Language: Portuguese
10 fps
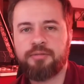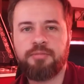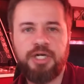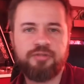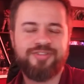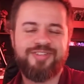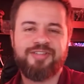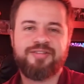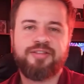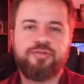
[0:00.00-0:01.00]
Mano,
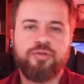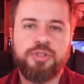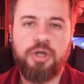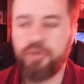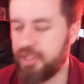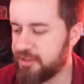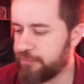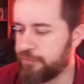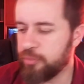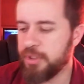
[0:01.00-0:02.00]
sensacional. Esse
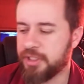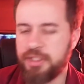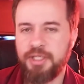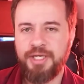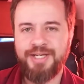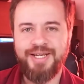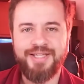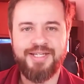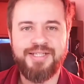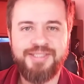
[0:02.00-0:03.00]
filme aqui, ele
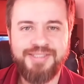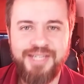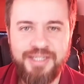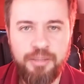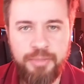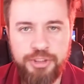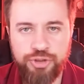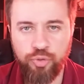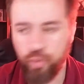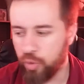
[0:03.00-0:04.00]
retrata
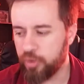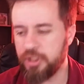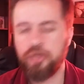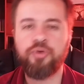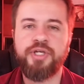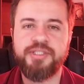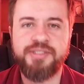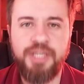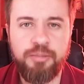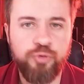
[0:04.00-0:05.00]
exatamente o Hulk que
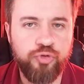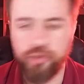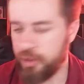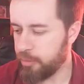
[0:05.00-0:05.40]
conhecemos.